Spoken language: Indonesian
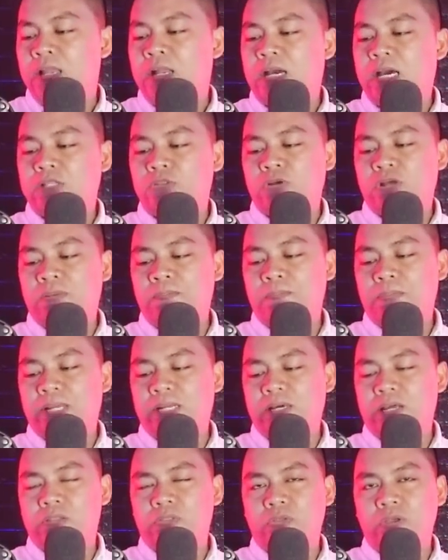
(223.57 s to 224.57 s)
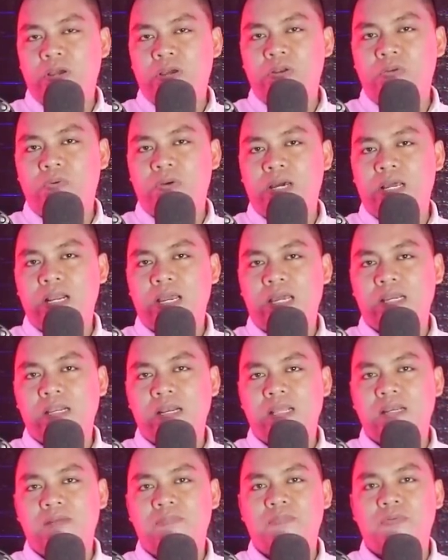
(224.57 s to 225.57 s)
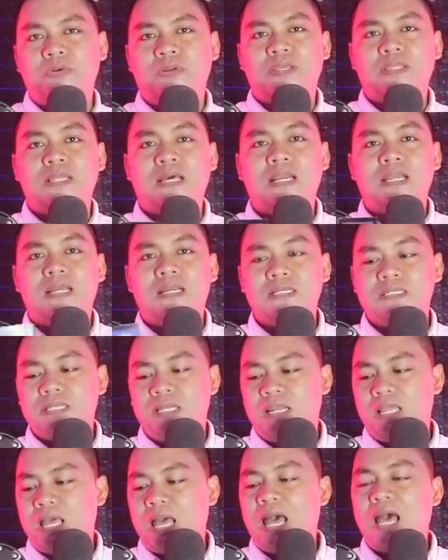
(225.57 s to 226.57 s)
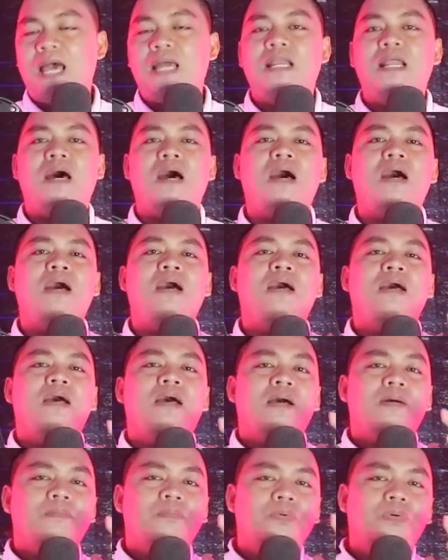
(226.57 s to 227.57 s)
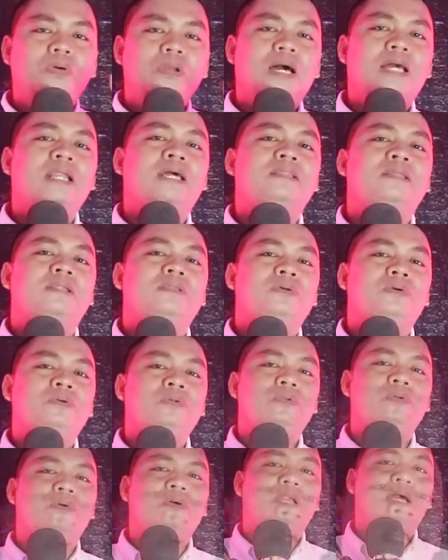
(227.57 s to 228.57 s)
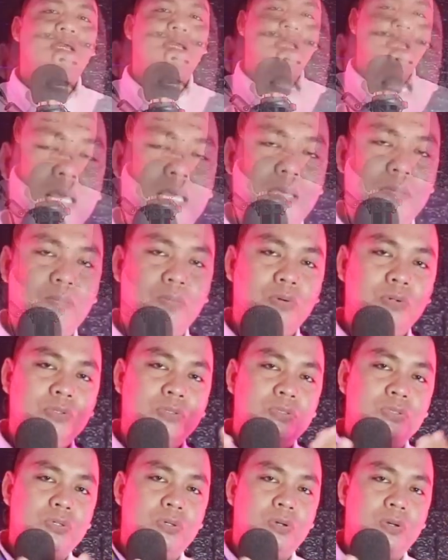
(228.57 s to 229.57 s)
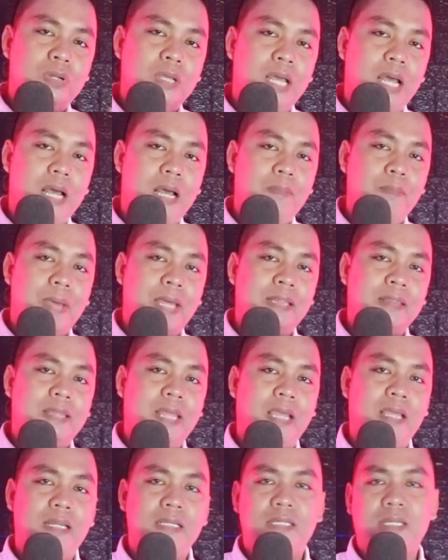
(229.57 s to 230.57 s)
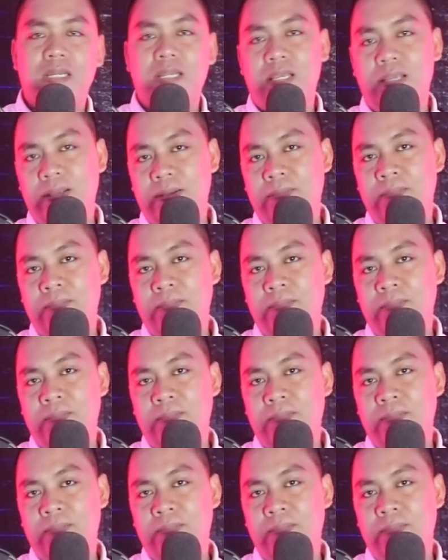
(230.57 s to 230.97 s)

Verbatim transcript: Kartu keempat, kartu yang keluar adalah demun. Kita lihat di sini ada bulan yang tertunduk lagi-lagi muncul ya benteng di sini.